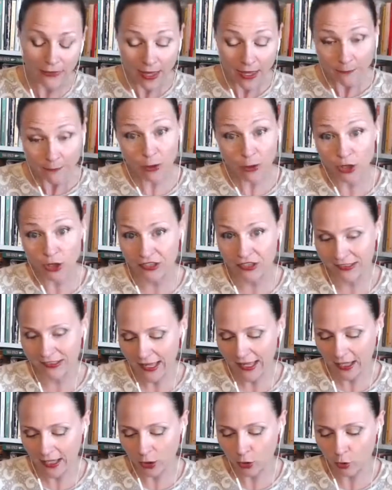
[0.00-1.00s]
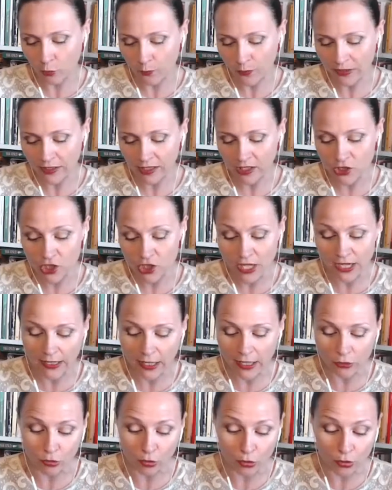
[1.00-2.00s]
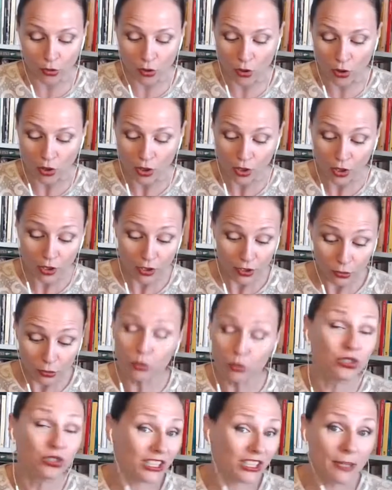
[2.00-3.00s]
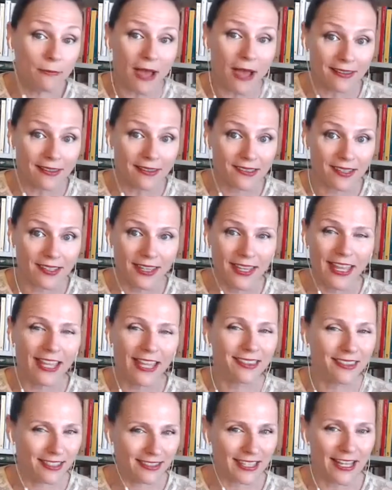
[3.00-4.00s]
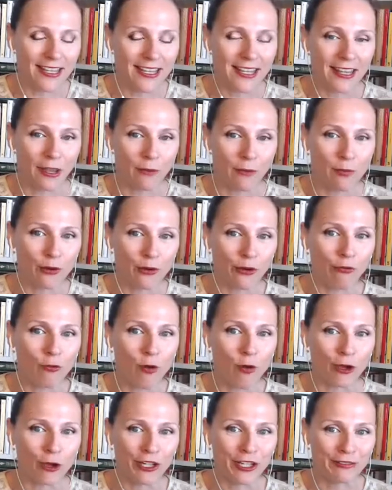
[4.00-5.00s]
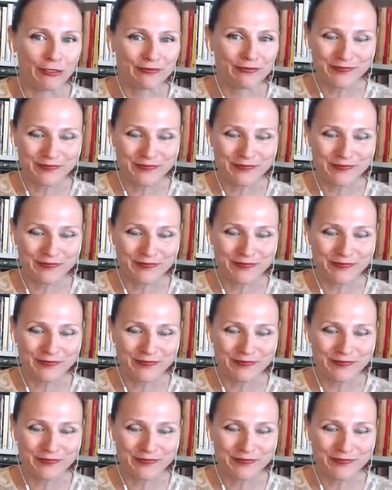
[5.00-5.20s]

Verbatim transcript: però si sa che i gruppi di ricerca sono tutti di maschi e ti taglierebbero fuori.